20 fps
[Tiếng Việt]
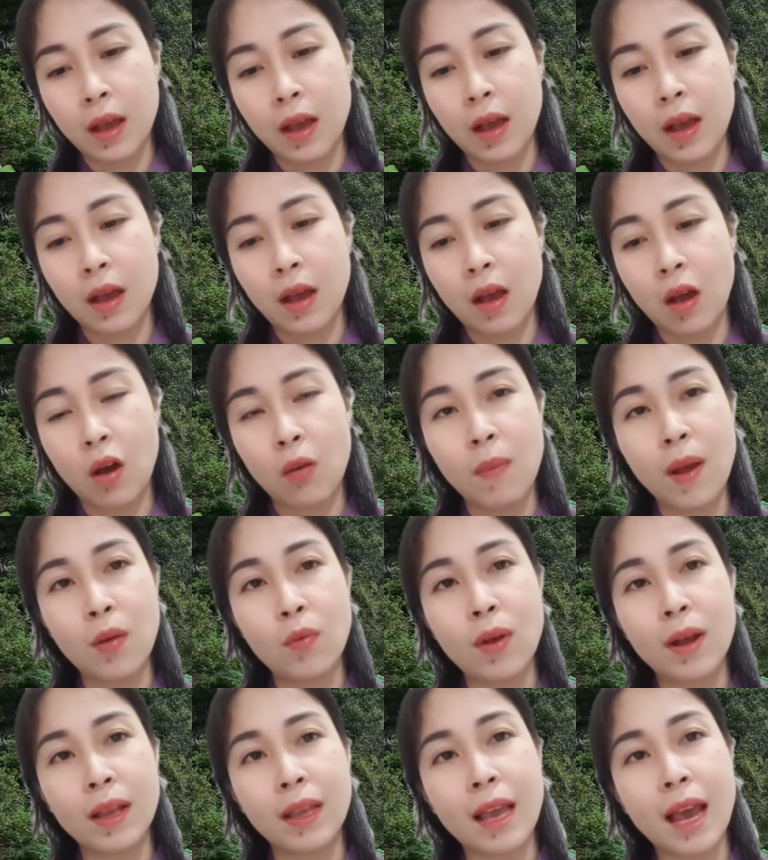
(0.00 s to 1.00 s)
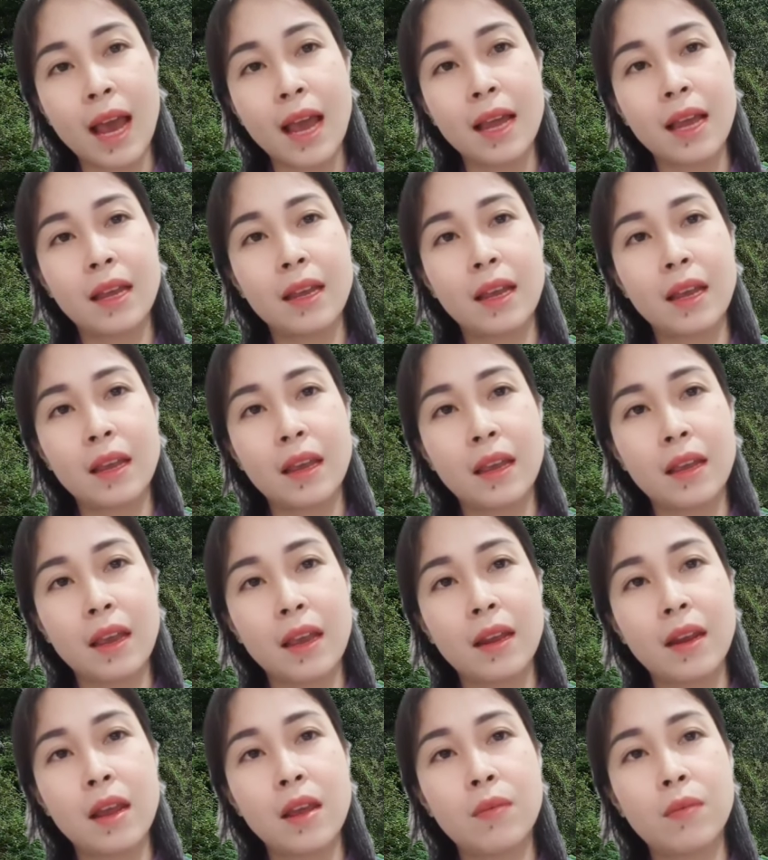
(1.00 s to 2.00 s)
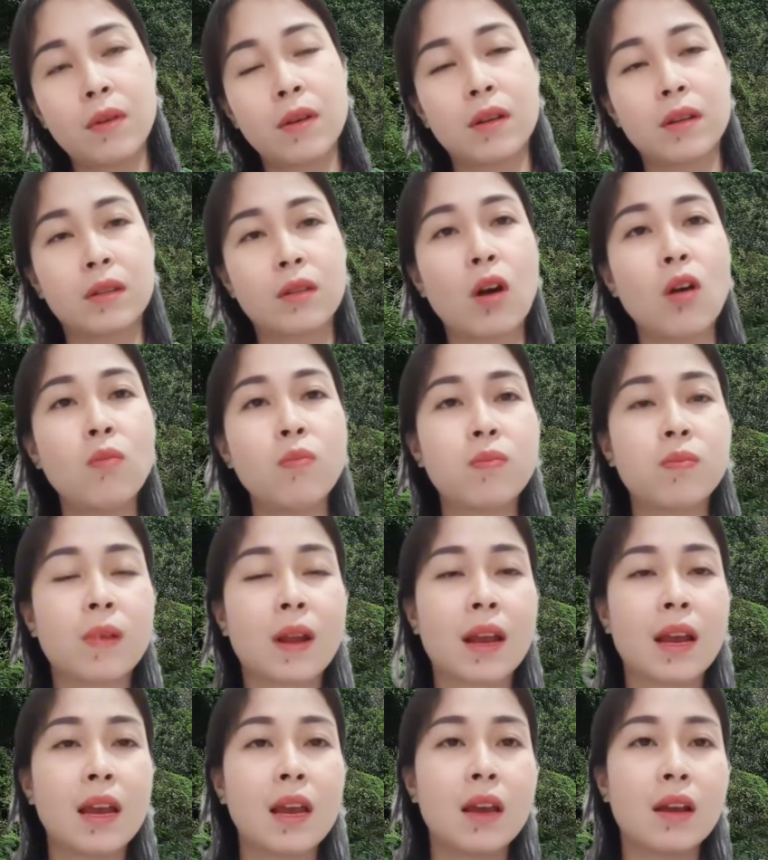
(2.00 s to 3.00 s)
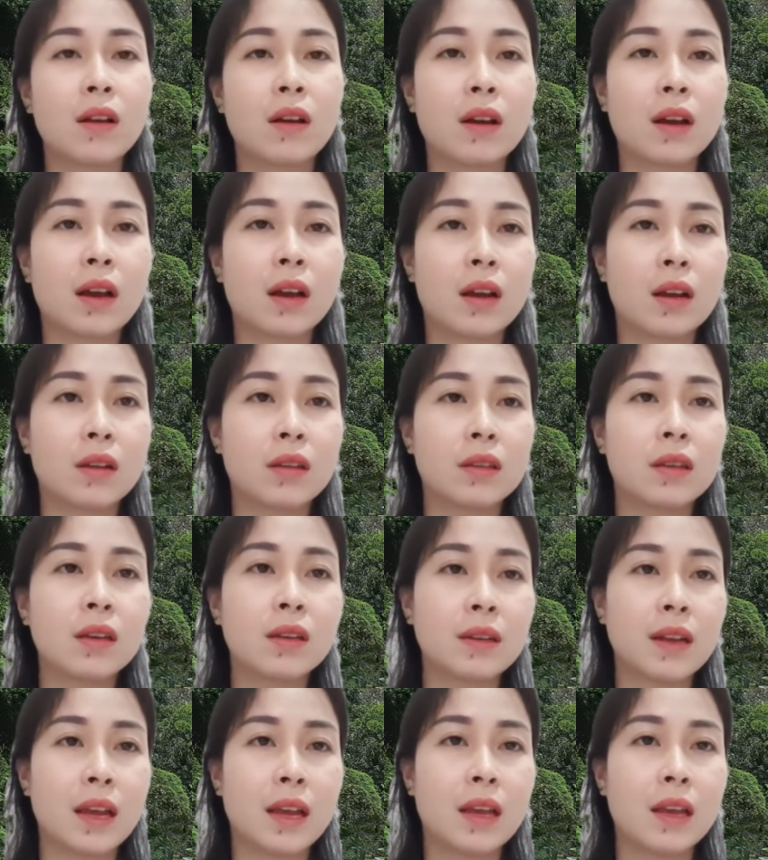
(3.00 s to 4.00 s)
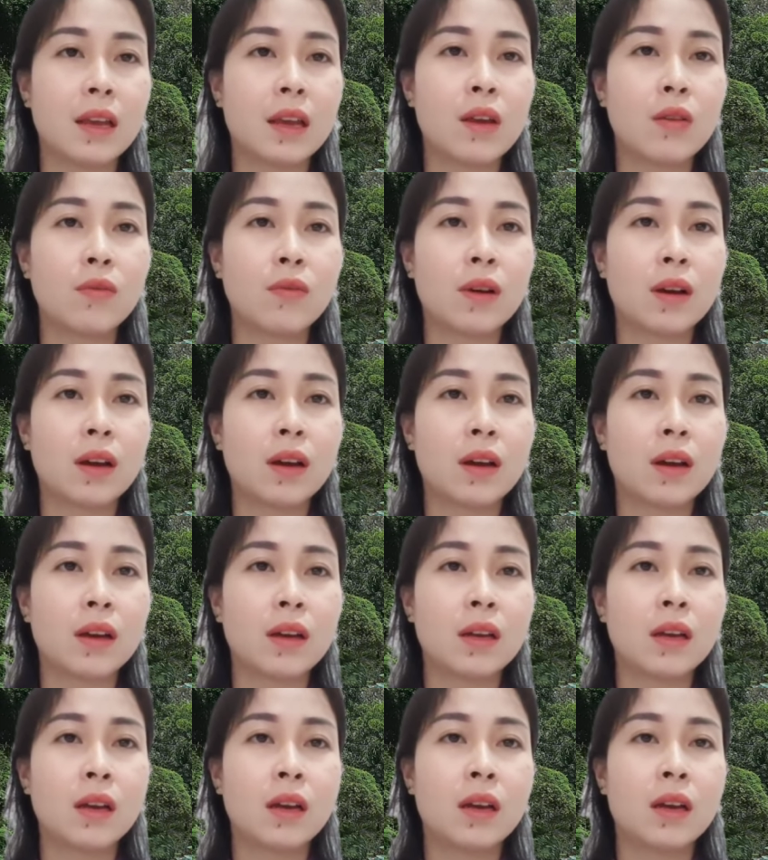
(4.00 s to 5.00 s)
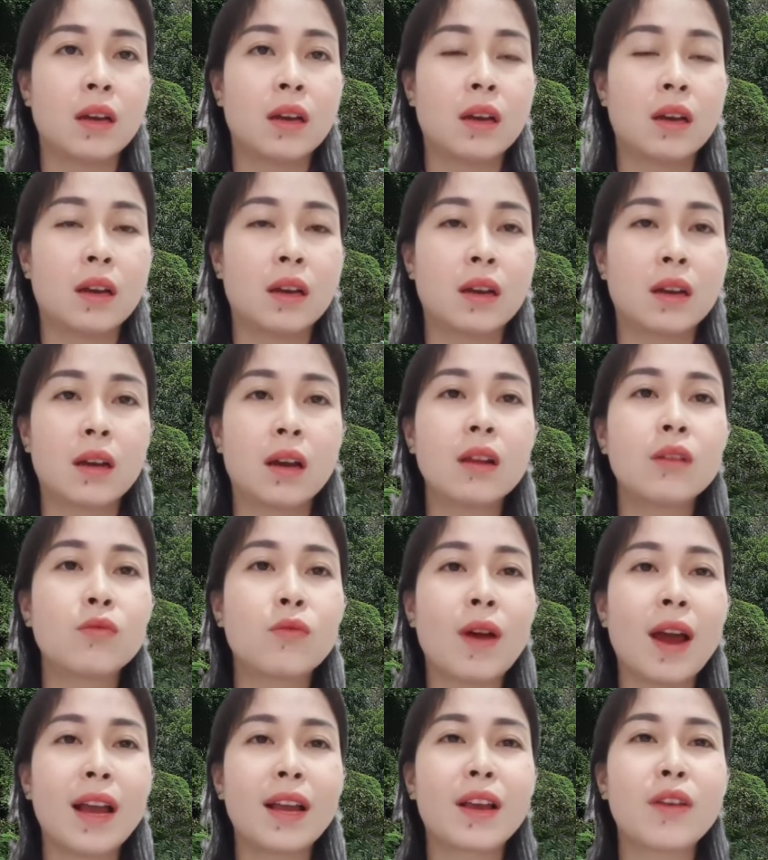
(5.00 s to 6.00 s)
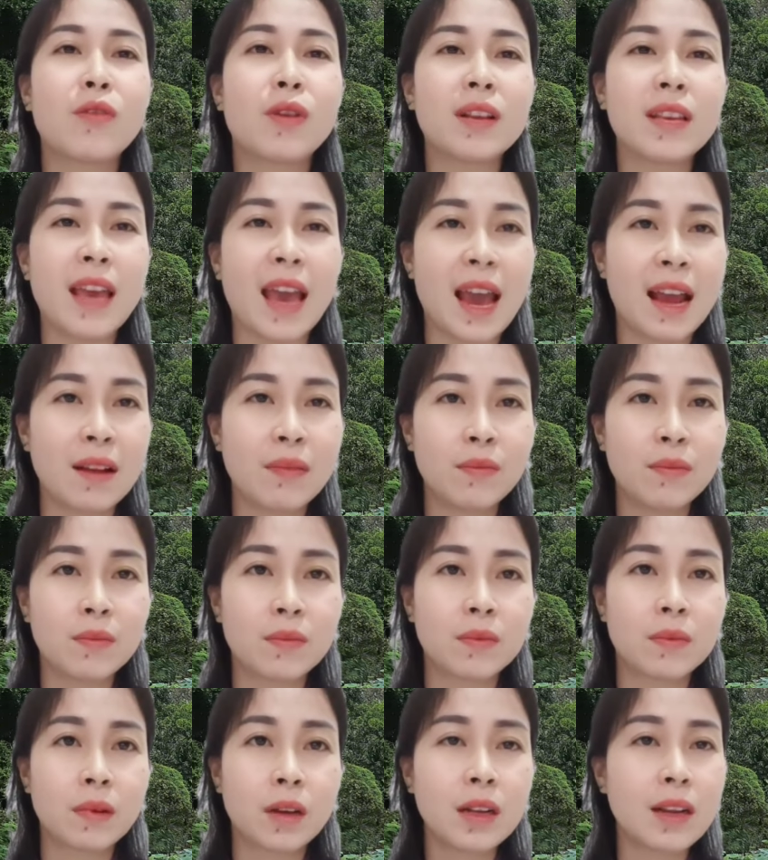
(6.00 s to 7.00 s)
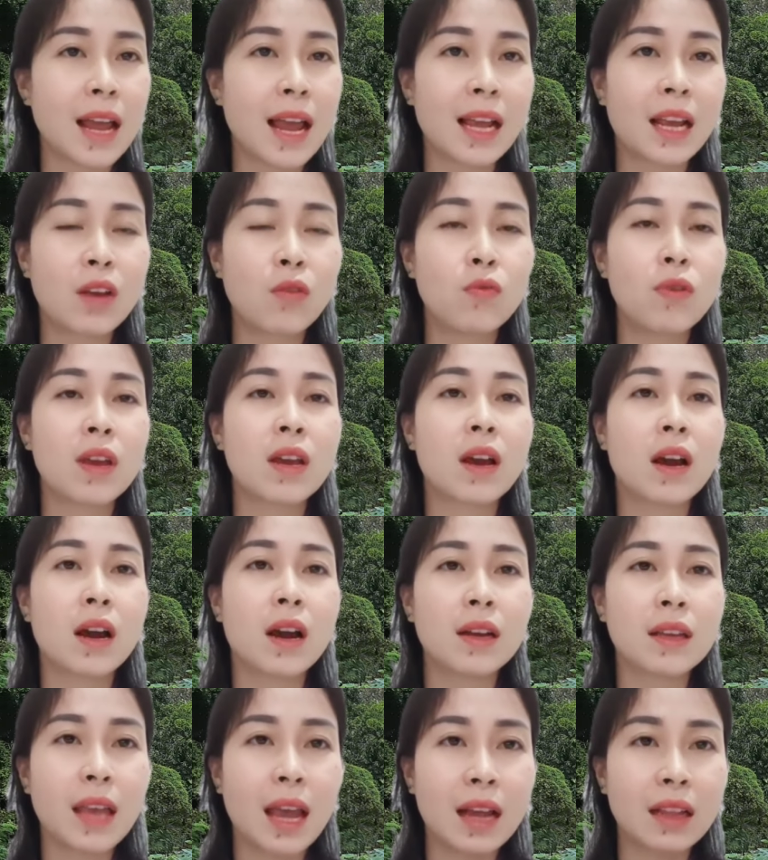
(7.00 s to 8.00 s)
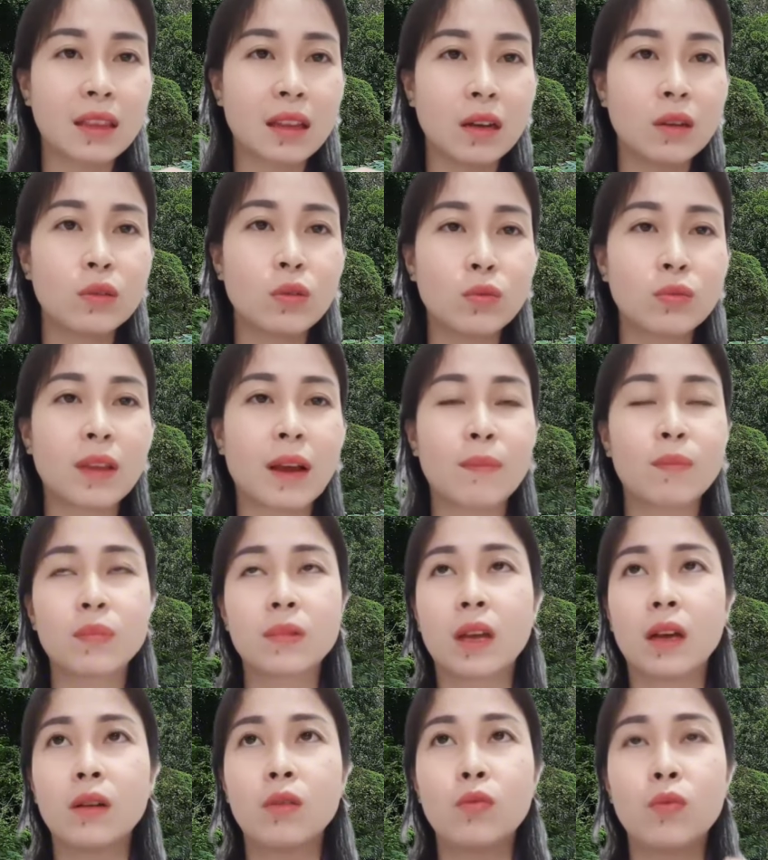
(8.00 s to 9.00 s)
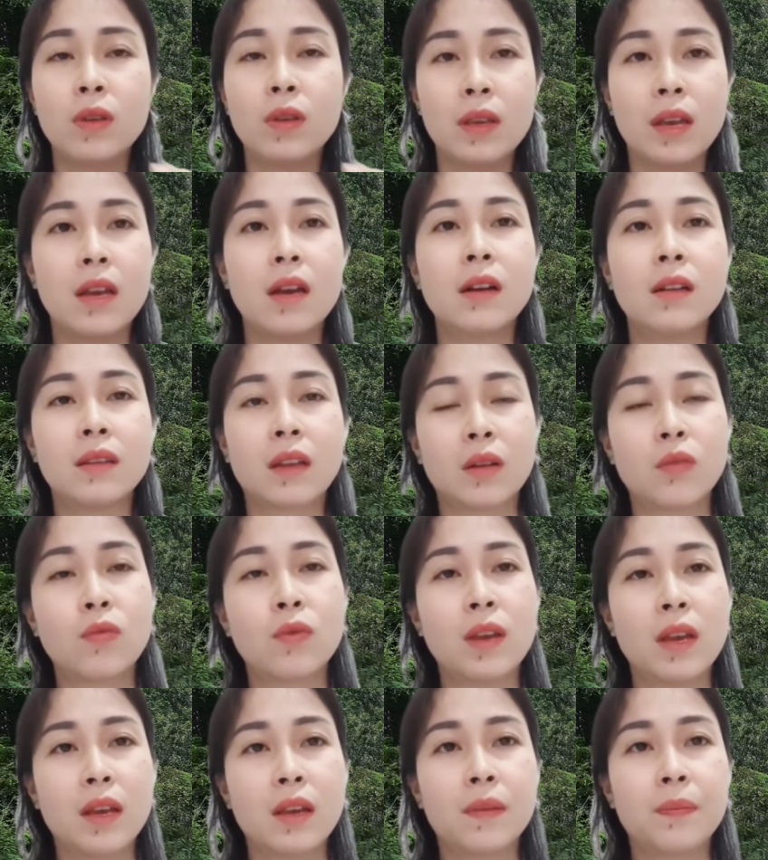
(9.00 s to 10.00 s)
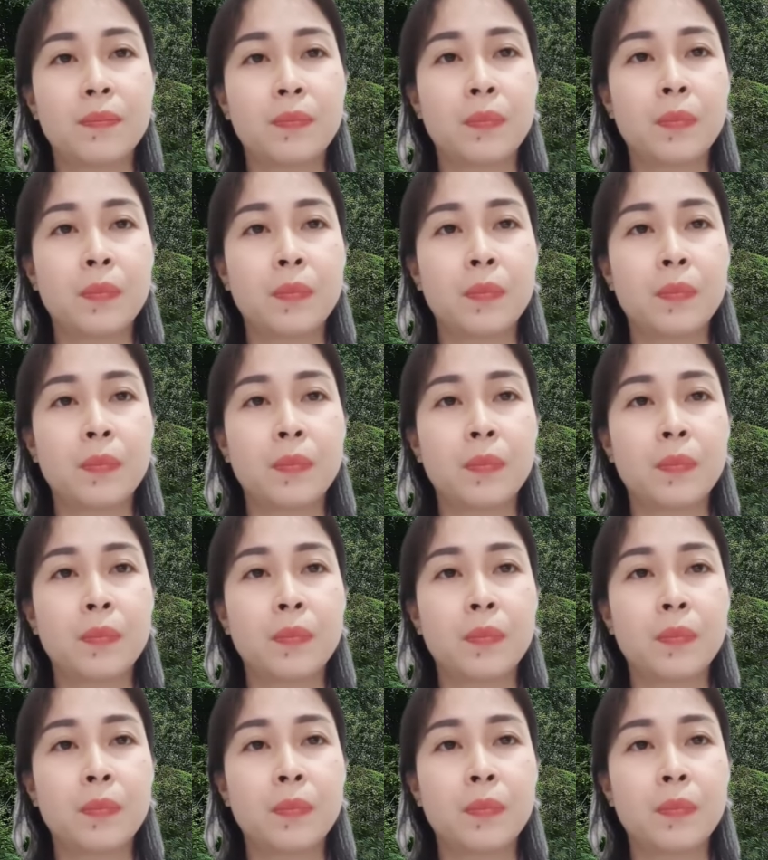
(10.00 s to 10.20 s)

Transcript: uh, họ bác quan trai hay gì gì đi người tốt nè rồi uh, sư này thì kêu uh, uh, ít có ai kêu ở nhà lắm ít ai kêu gì ở nhà tự tu tập tự quý vị thức tỉnh quý vị